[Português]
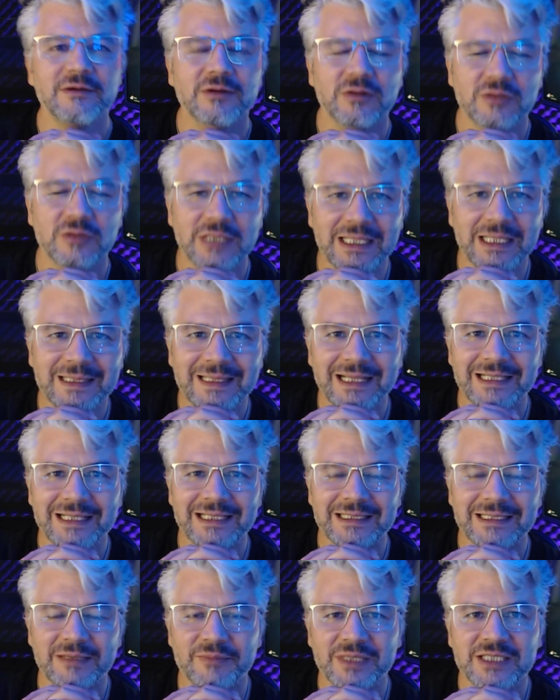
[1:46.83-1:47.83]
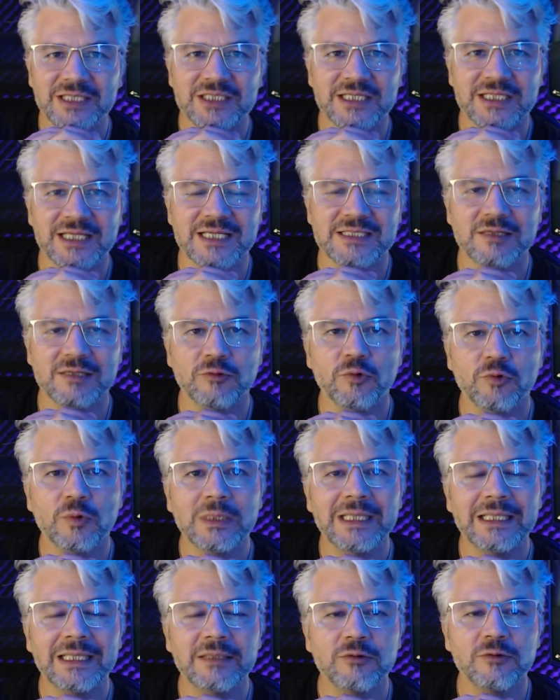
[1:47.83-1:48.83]
detalhadamente a questão do,
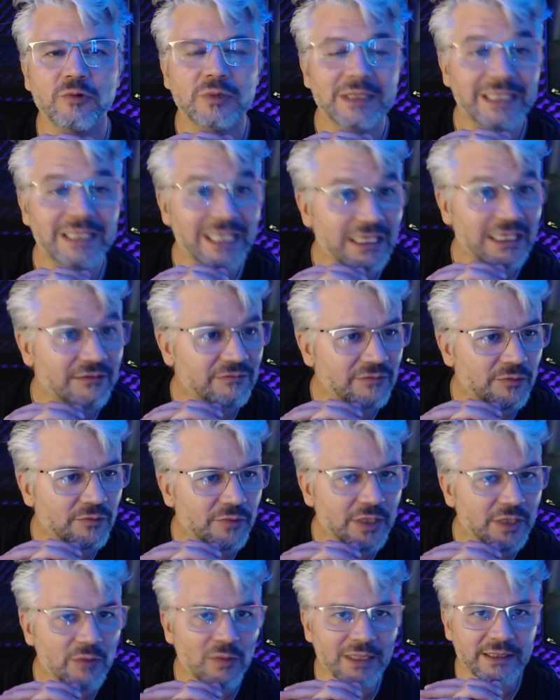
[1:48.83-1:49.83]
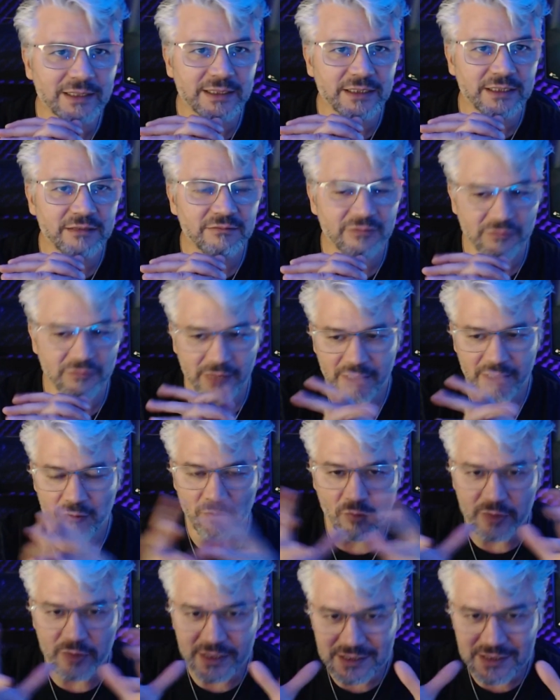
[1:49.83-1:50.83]
do trivium e quatrivium. É um
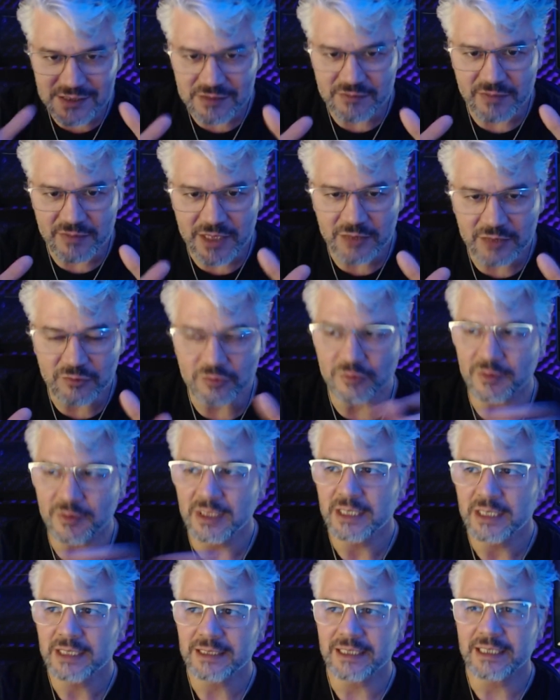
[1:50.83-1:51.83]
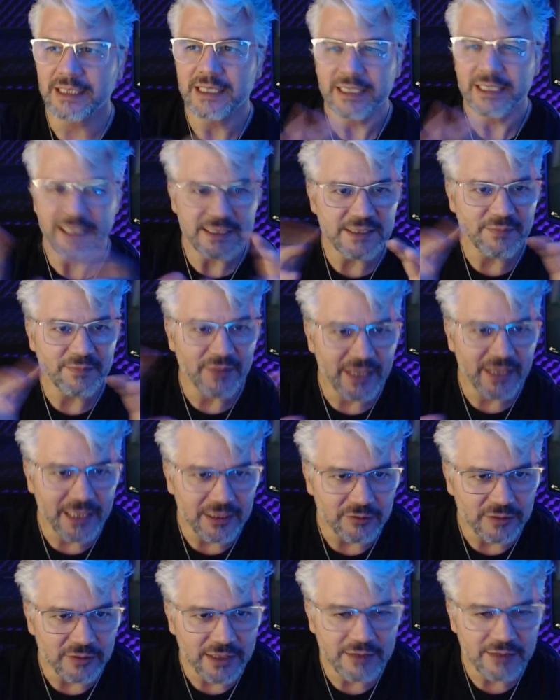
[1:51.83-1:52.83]
conhecimento né, que é
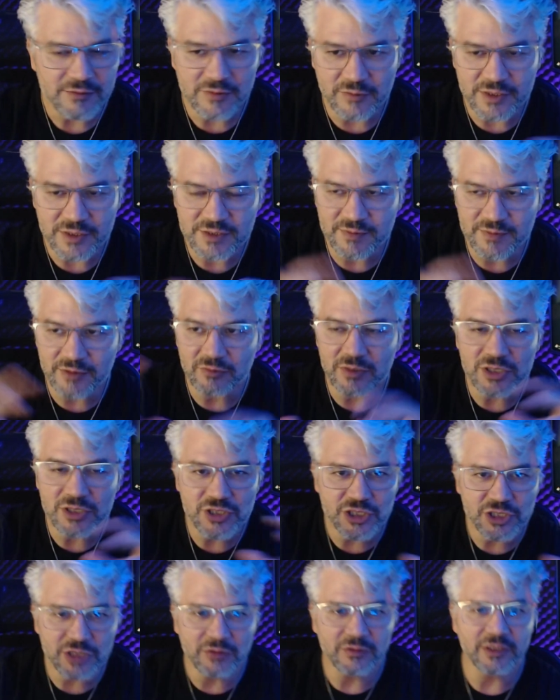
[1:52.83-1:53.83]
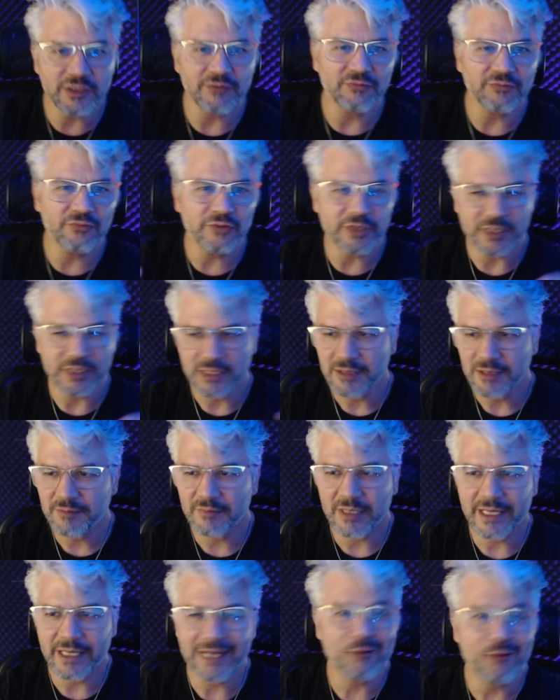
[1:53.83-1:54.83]
separado, né, é um conhecimento antigo que foi
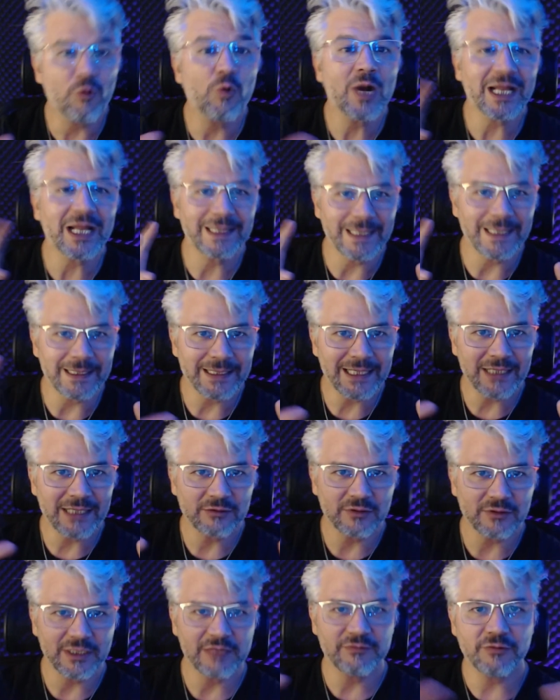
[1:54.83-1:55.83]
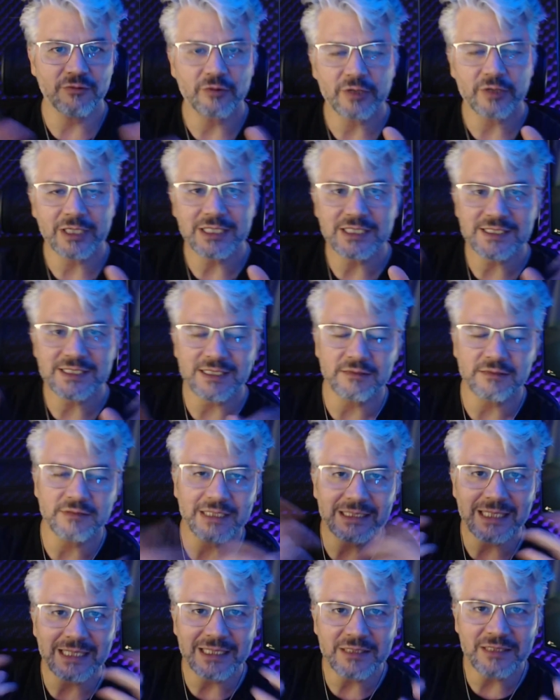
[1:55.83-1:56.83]
é, concatenado, né, ele foi organizado
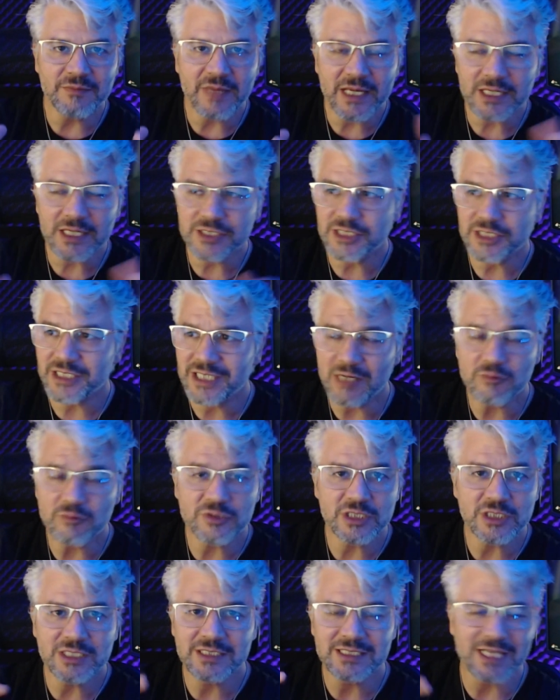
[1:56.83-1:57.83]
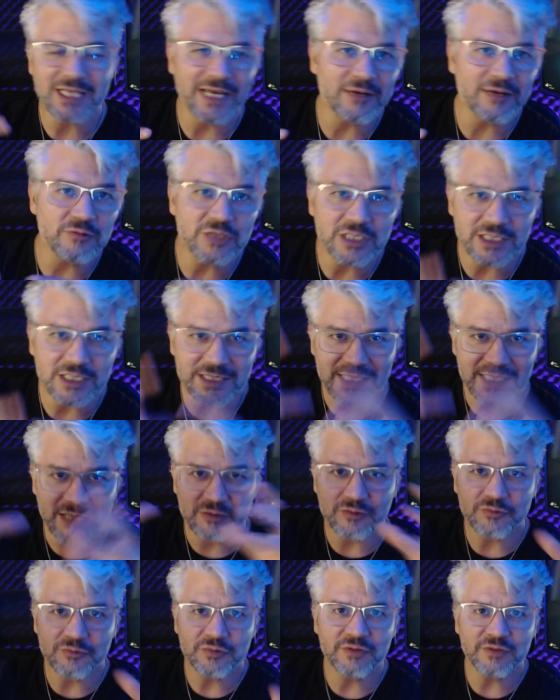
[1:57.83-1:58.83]
na Idade Média e é utiliz, era
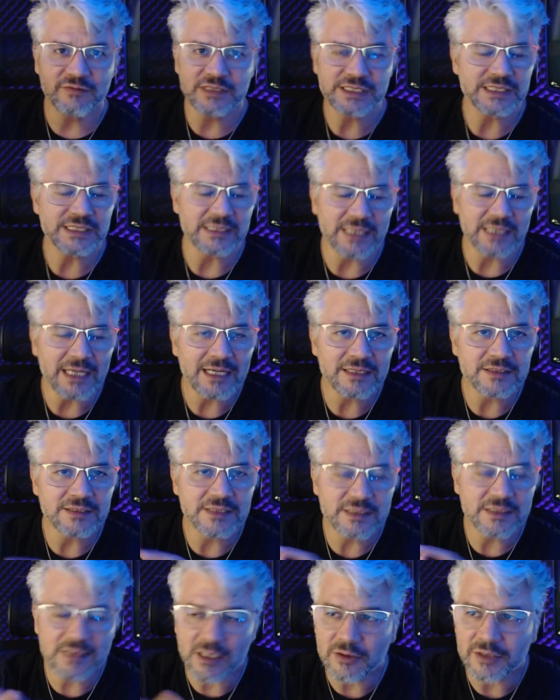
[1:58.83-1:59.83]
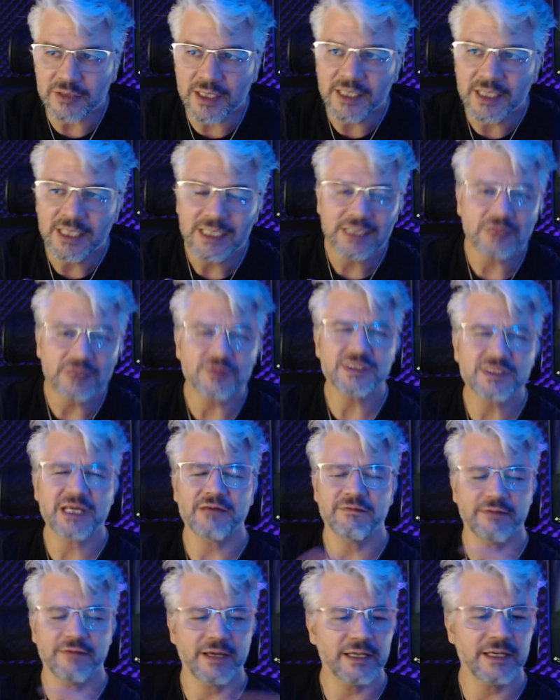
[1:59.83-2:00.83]
utilizado em universidades e tal. Né? Então se
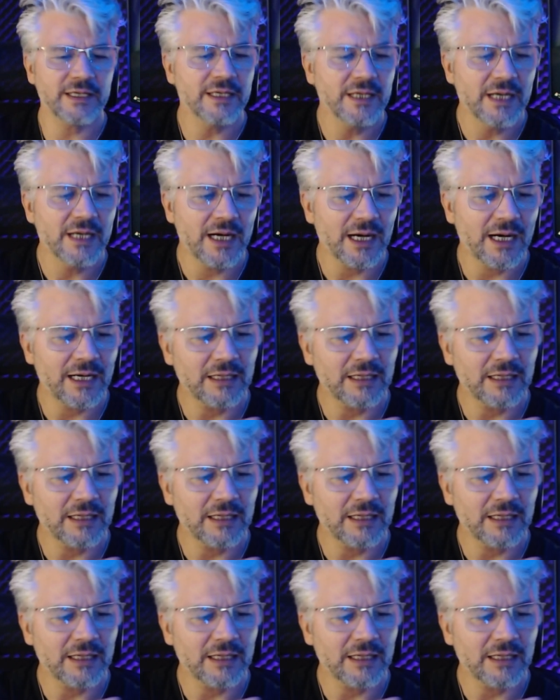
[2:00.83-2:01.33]
refere à